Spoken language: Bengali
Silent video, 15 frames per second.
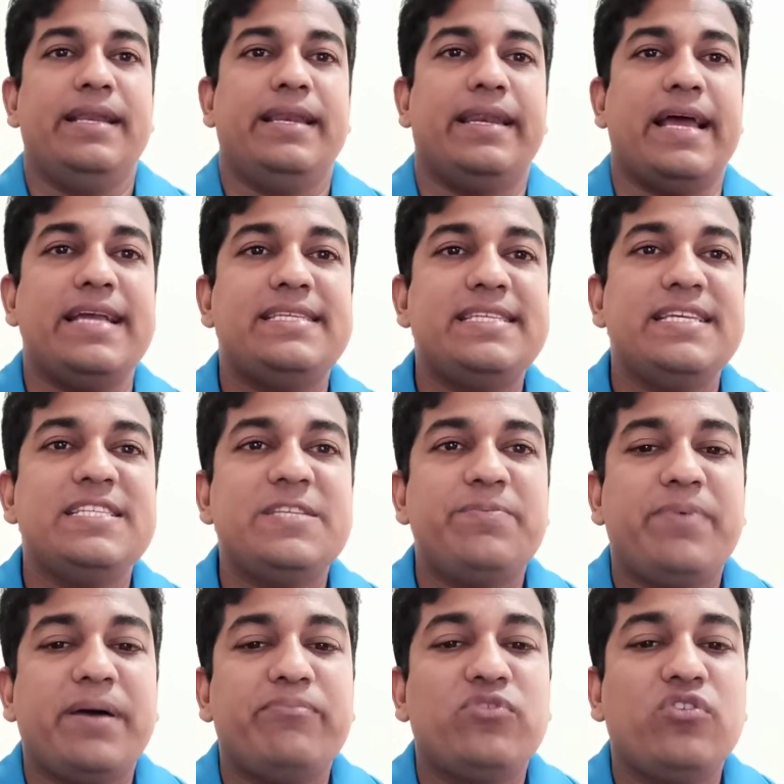
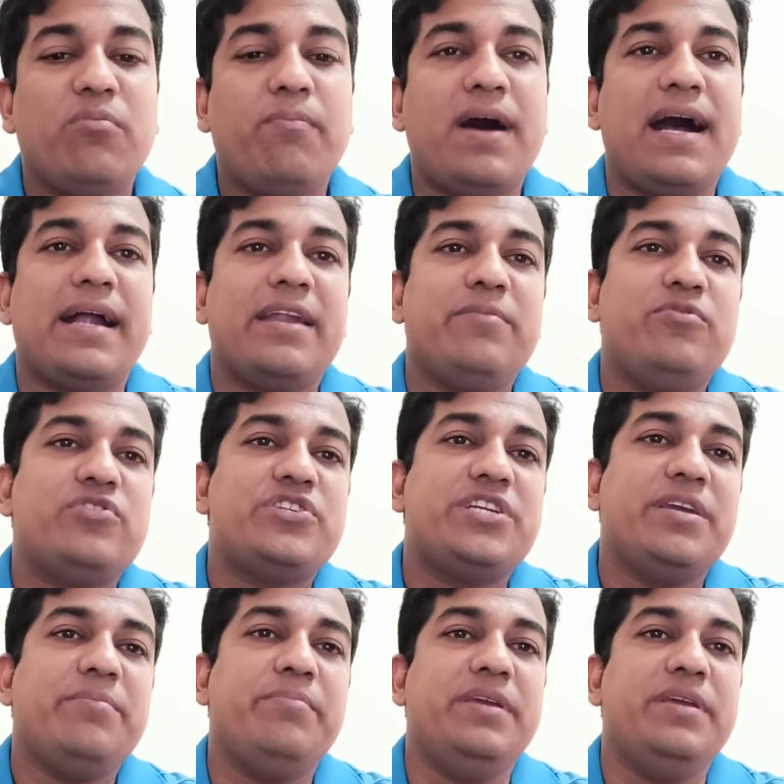লাইসেন্সপ্রাপ্ত বারে বসে